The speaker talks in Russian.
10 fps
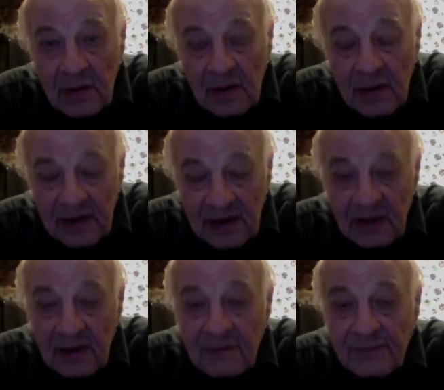
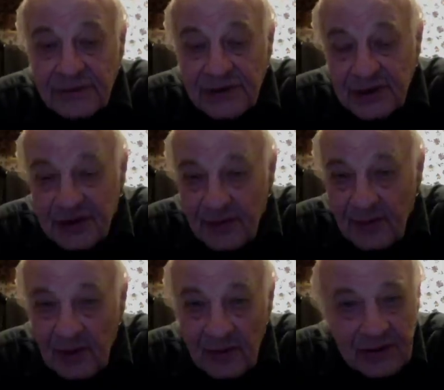где платежи
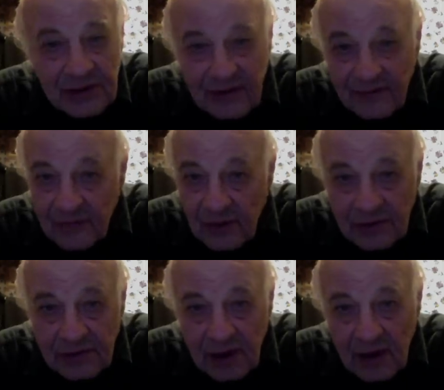были уже не в
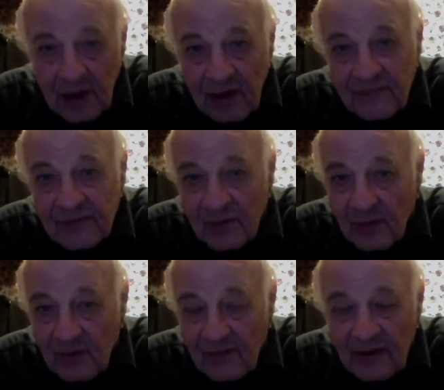долларах, а в
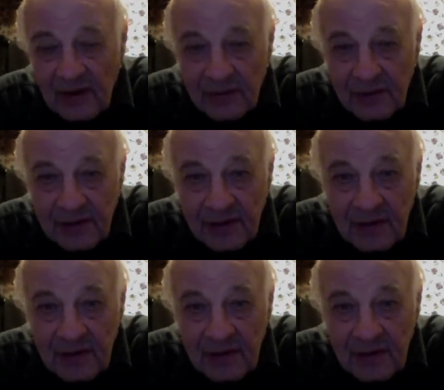другой валюте.